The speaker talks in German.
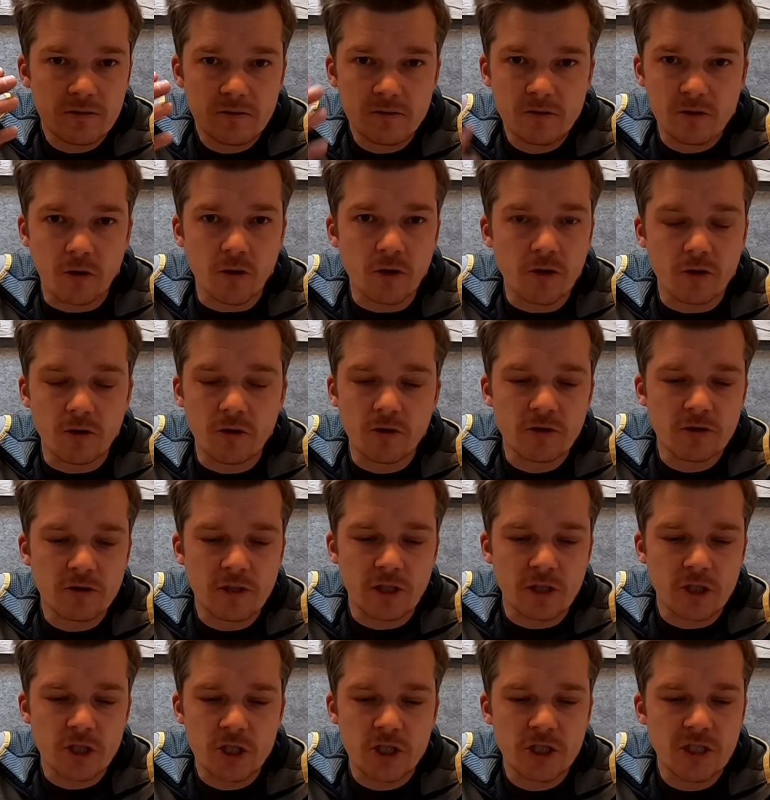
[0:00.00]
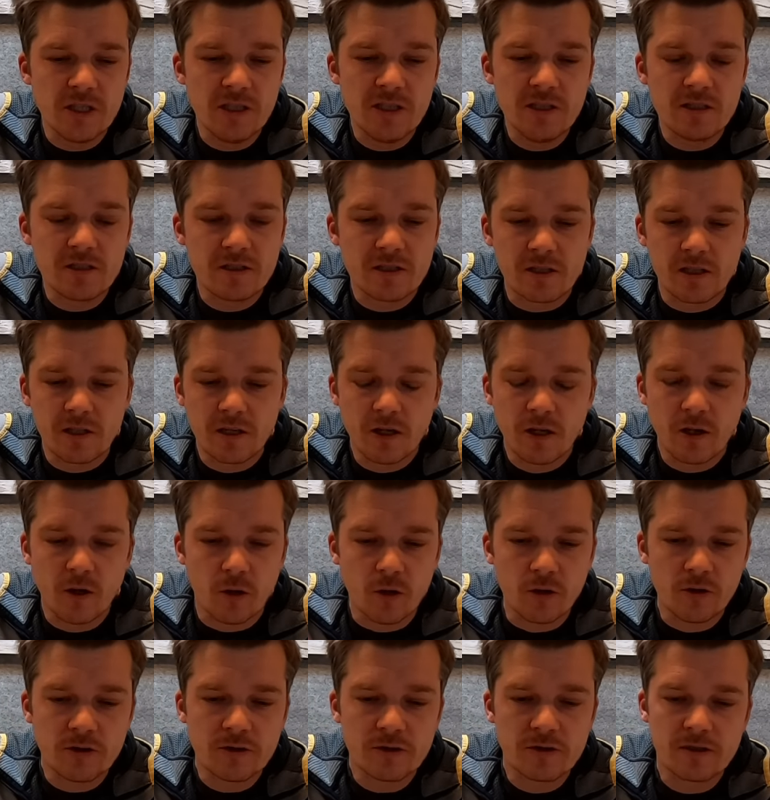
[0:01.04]
Druckunterschied
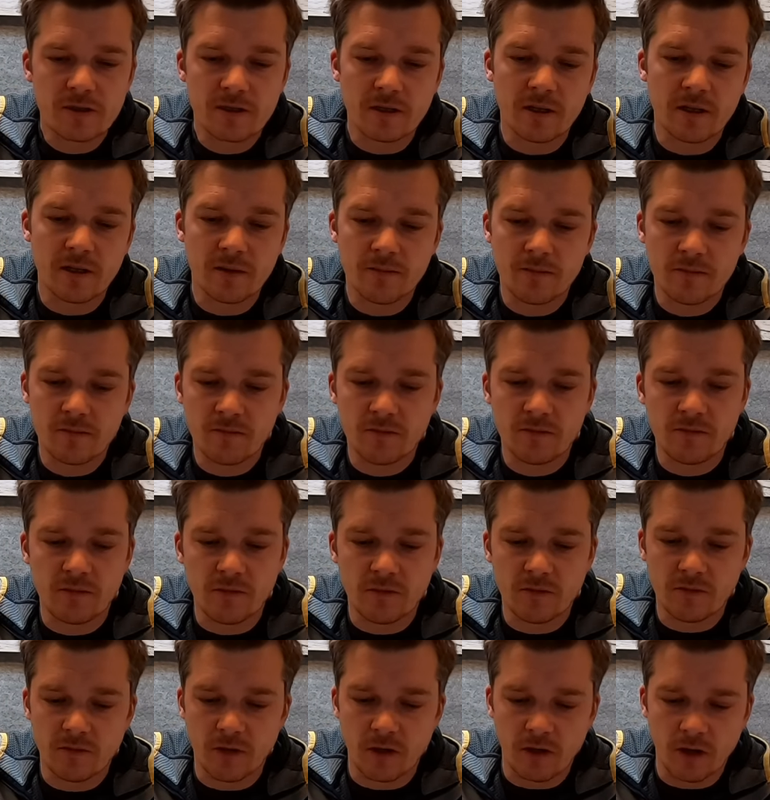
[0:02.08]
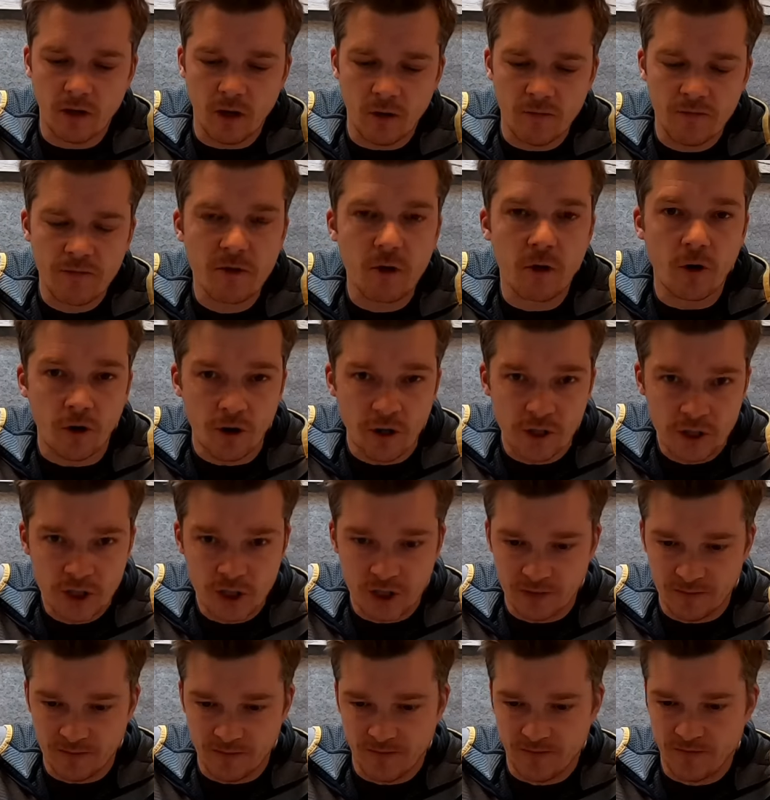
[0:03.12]
und ähm, auf
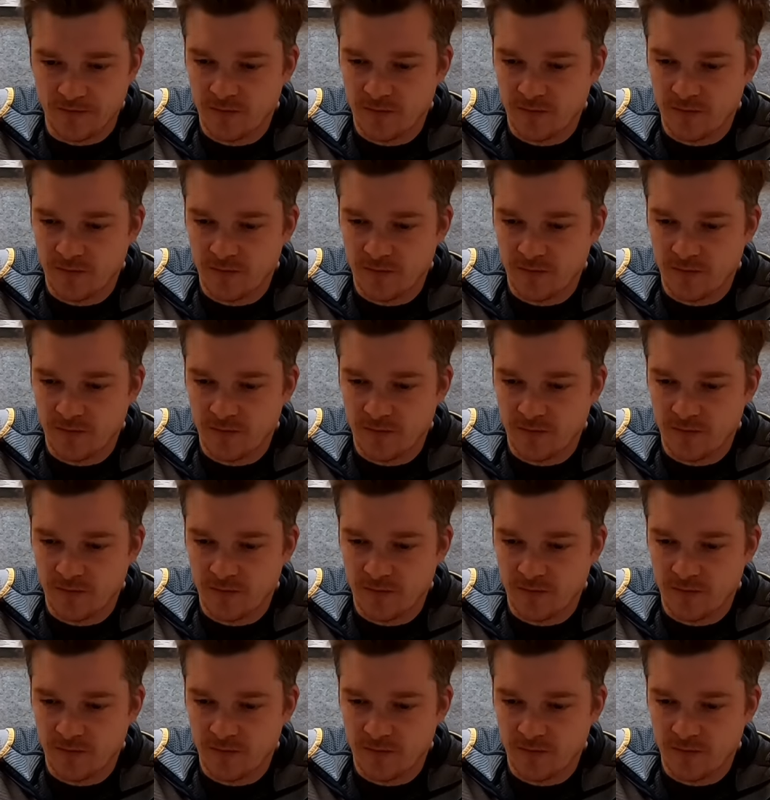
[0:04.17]
Geräusche.